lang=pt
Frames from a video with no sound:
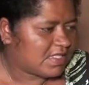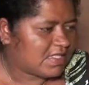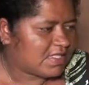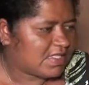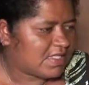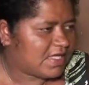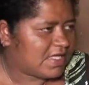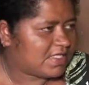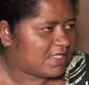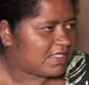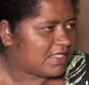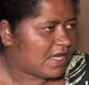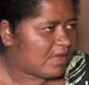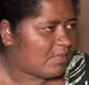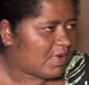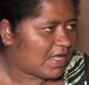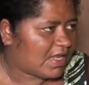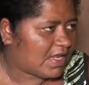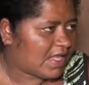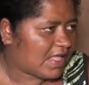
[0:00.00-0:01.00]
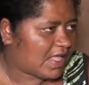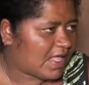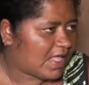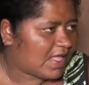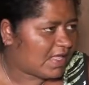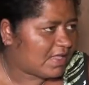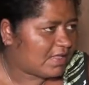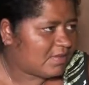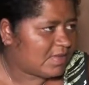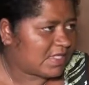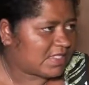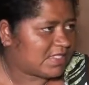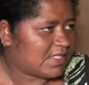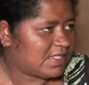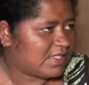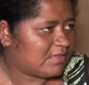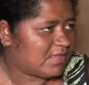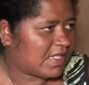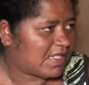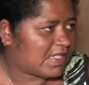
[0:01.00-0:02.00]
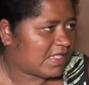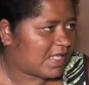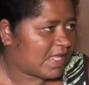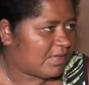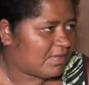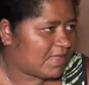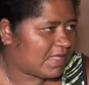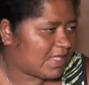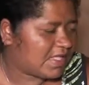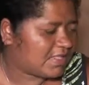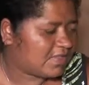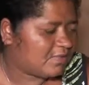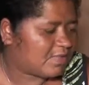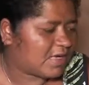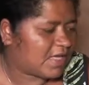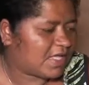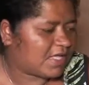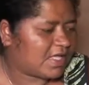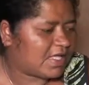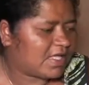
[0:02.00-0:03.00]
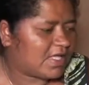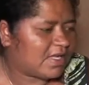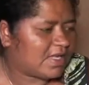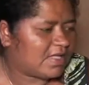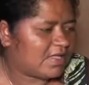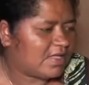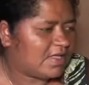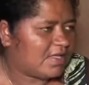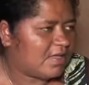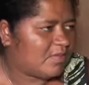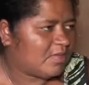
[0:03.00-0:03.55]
e ninguém sem trabalhar, precisando de medicamento para ela,